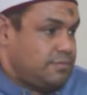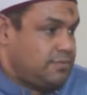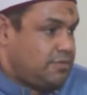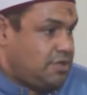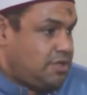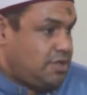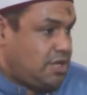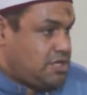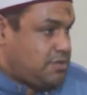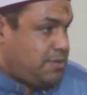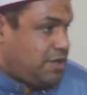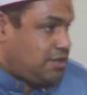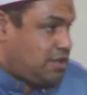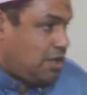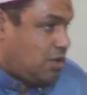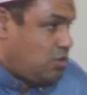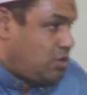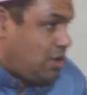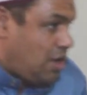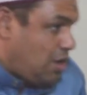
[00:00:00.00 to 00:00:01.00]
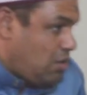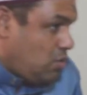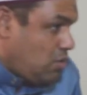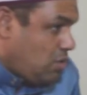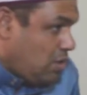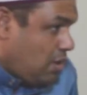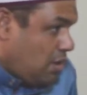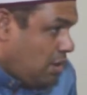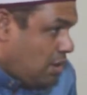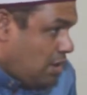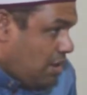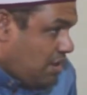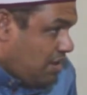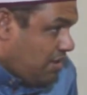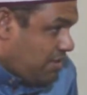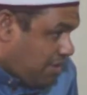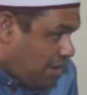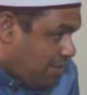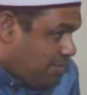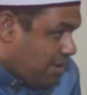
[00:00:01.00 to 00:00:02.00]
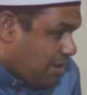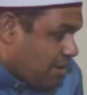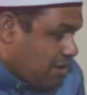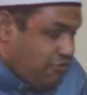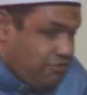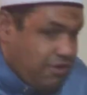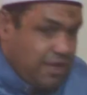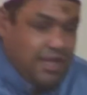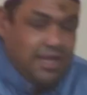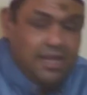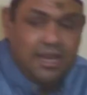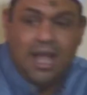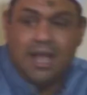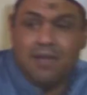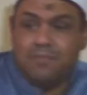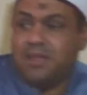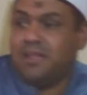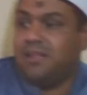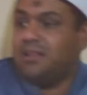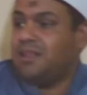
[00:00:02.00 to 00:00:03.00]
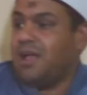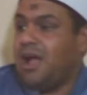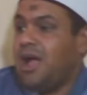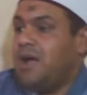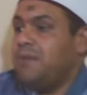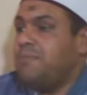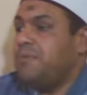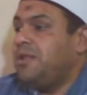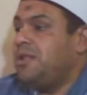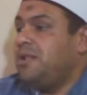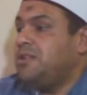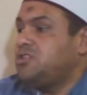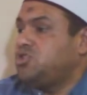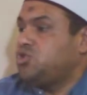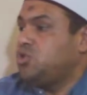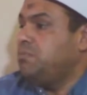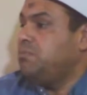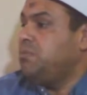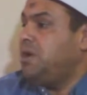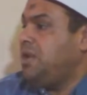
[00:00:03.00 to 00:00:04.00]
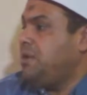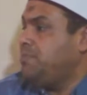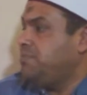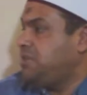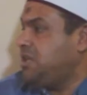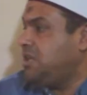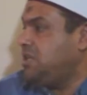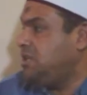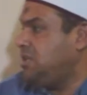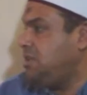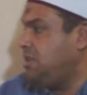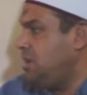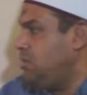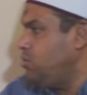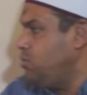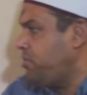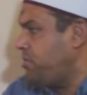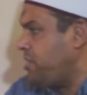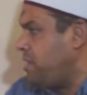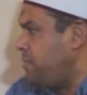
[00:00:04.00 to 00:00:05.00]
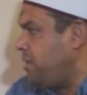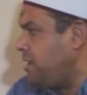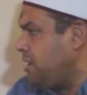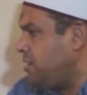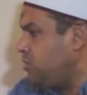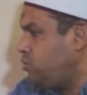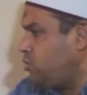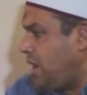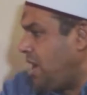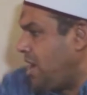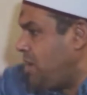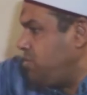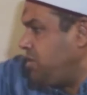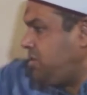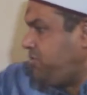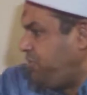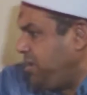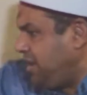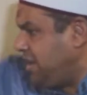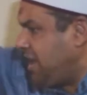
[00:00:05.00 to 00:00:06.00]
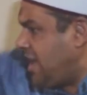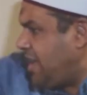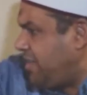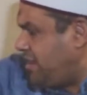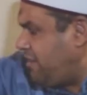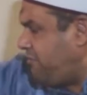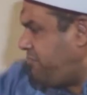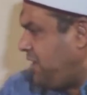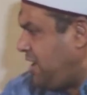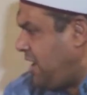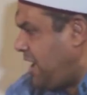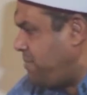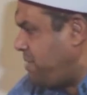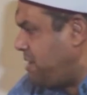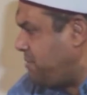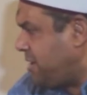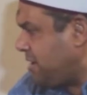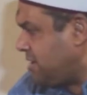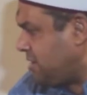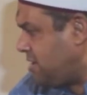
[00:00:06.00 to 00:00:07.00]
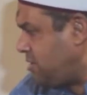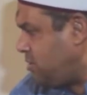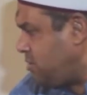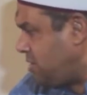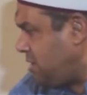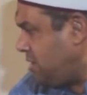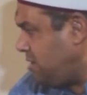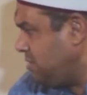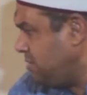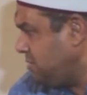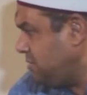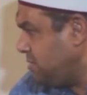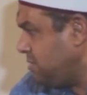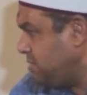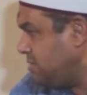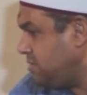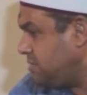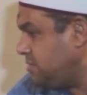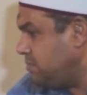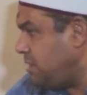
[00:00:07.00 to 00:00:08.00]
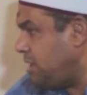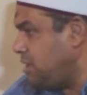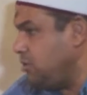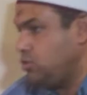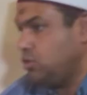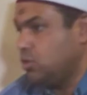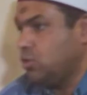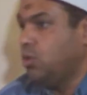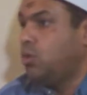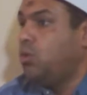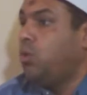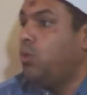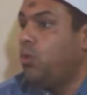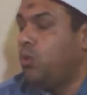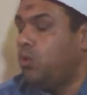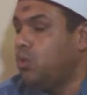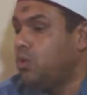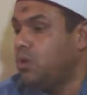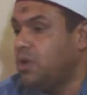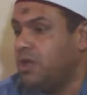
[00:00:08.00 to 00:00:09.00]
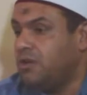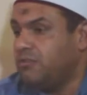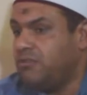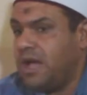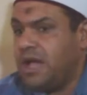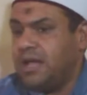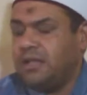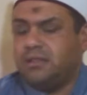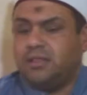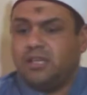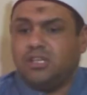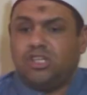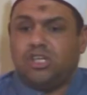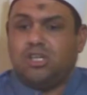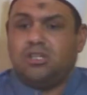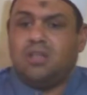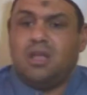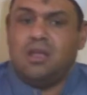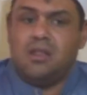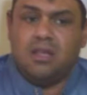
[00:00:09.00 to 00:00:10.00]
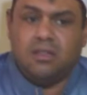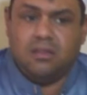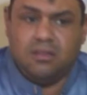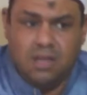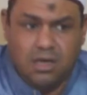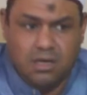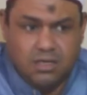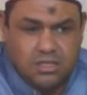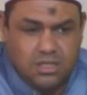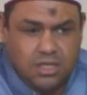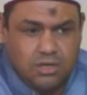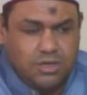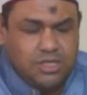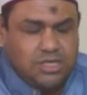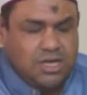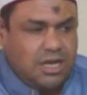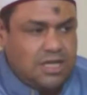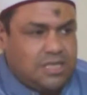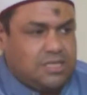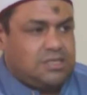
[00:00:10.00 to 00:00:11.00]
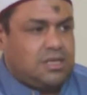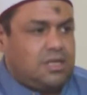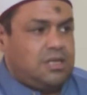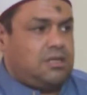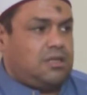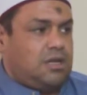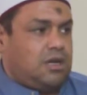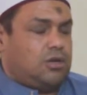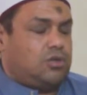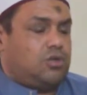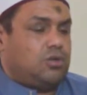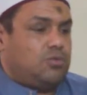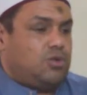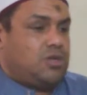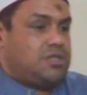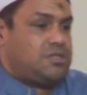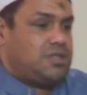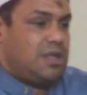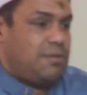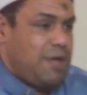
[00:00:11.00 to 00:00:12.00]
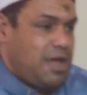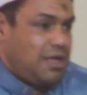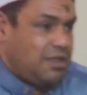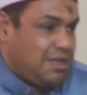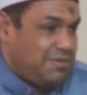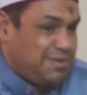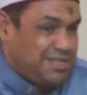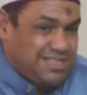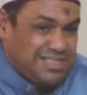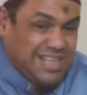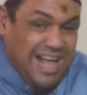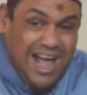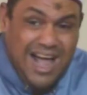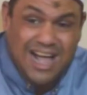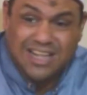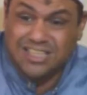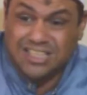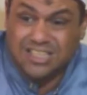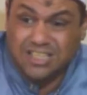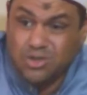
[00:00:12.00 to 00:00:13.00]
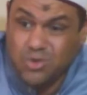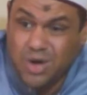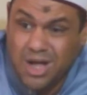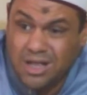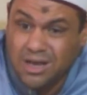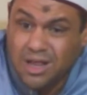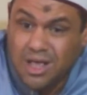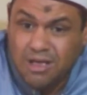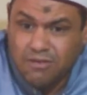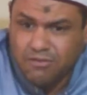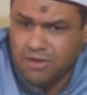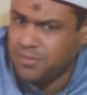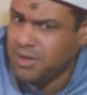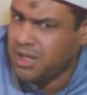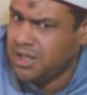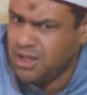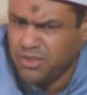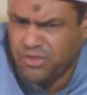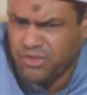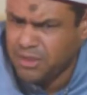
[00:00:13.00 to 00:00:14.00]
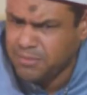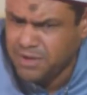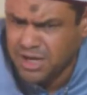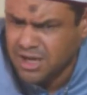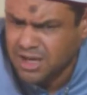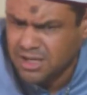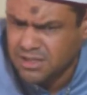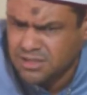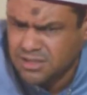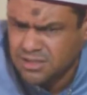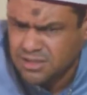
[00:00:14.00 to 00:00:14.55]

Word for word: يجب أن تكون له ثمرة فإن عملت عملا ثم لم تجد له ثمرة تعاود فعل هذا العمل مرة أخرى بل اتركه فأنت جئت إلى الدرس وجلست لتكتب واستمعت بالساعات الطوال فما هي الثمرات